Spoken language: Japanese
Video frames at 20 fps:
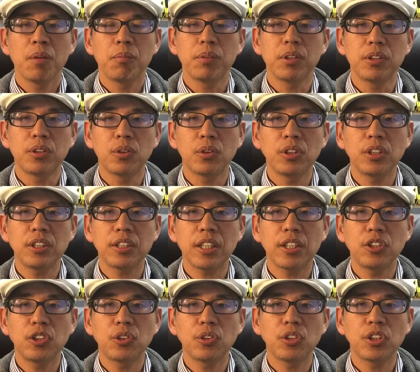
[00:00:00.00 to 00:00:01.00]
ミッド
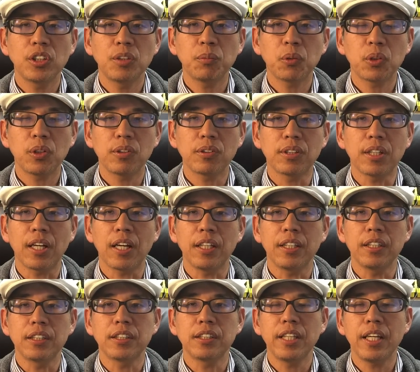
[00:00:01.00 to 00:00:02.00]
2012モデルから
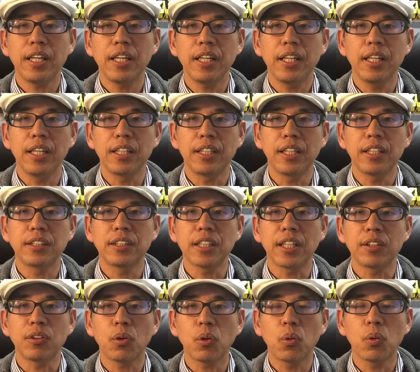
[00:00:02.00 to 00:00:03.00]
ですね、えー、現
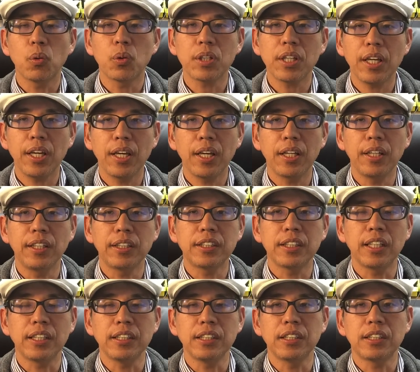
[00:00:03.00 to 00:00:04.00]
在の合計
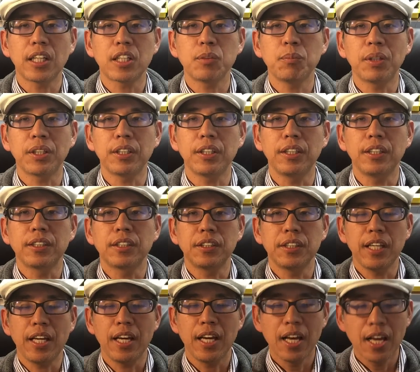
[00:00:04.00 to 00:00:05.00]
レティナに至るまでです
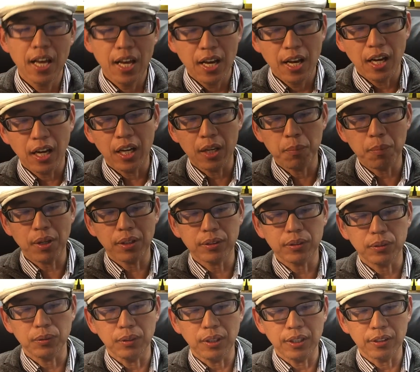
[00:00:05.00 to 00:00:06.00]
ね、
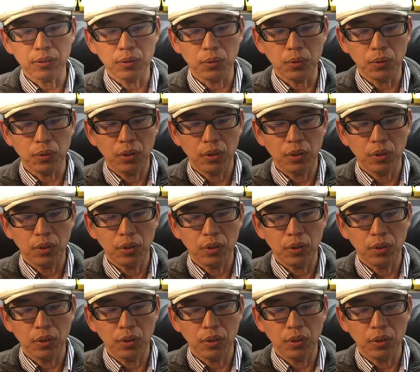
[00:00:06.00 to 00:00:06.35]
iMac はあの、